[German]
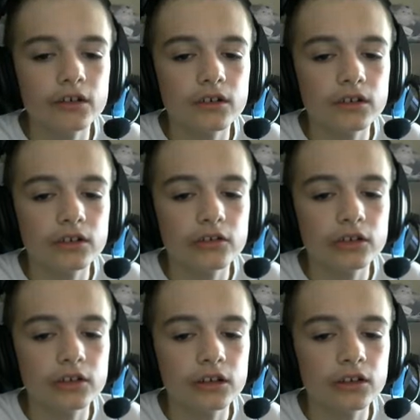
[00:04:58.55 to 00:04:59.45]
Dann
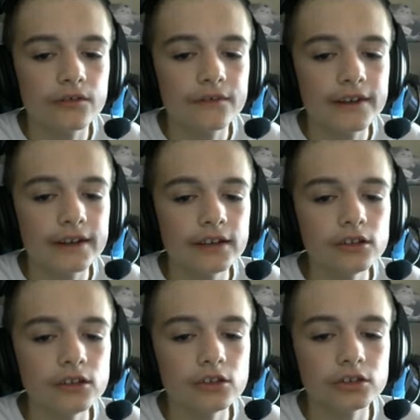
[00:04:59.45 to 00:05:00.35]
steht hier alles auf
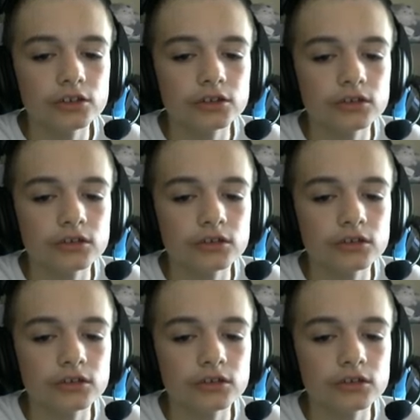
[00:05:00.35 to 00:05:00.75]
Englisch.